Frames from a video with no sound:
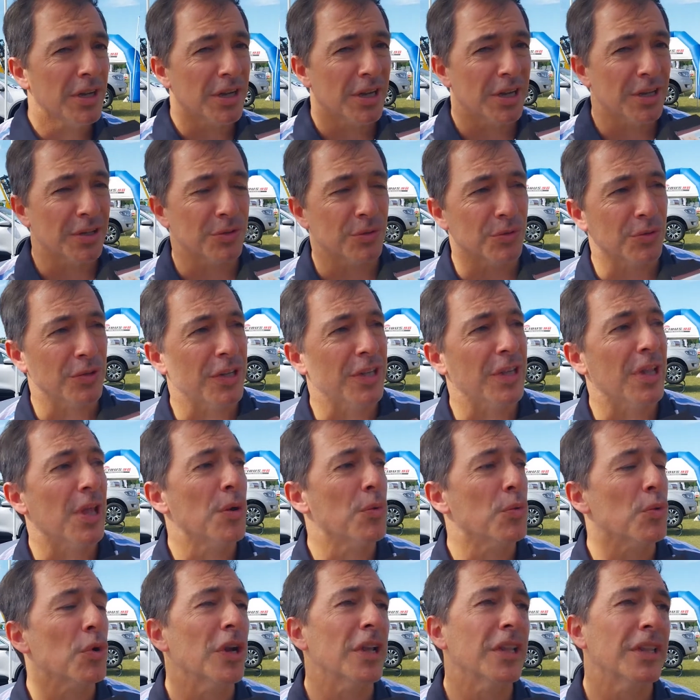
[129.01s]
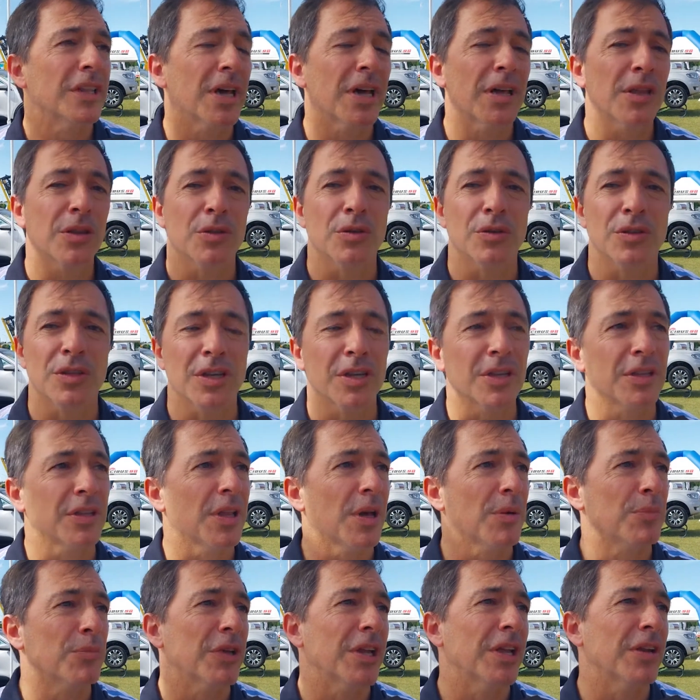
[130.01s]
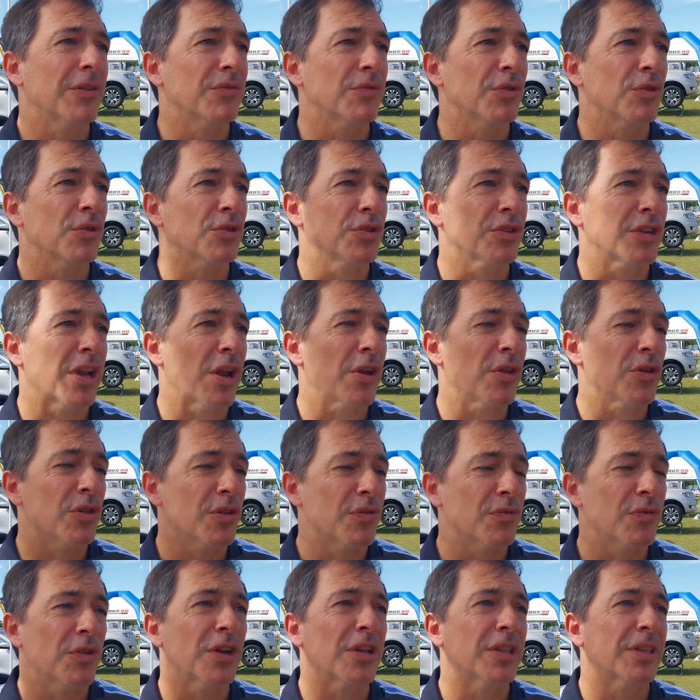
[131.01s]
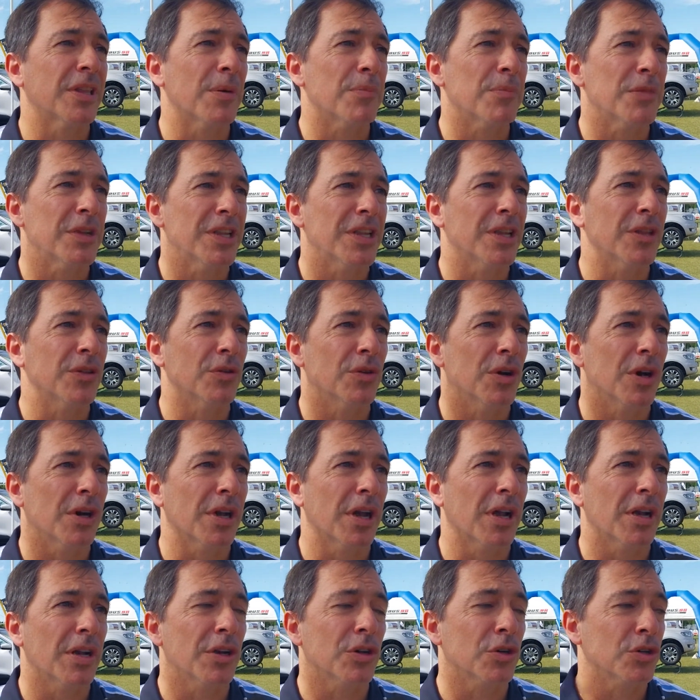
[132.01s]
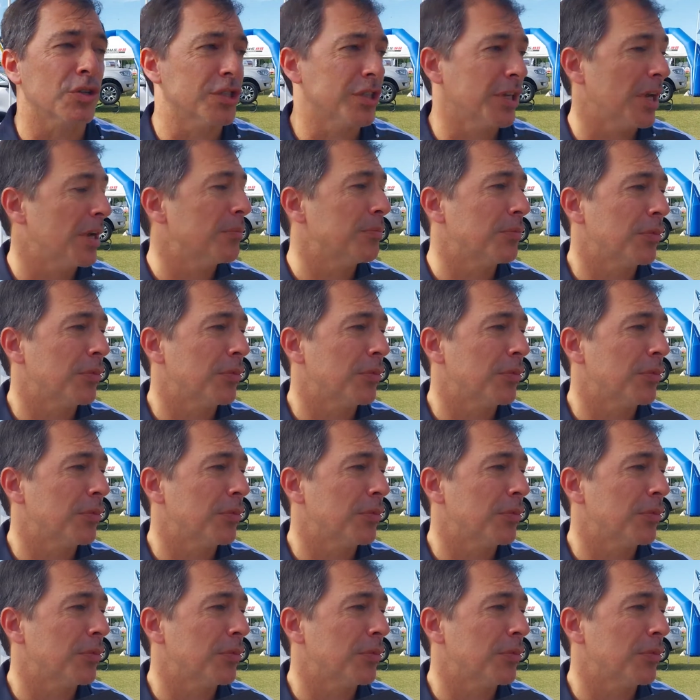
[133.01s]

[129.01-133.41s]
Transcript: Es un ida y vuelta, donde también funcionarios de fuera están viniendo acá a Necochea.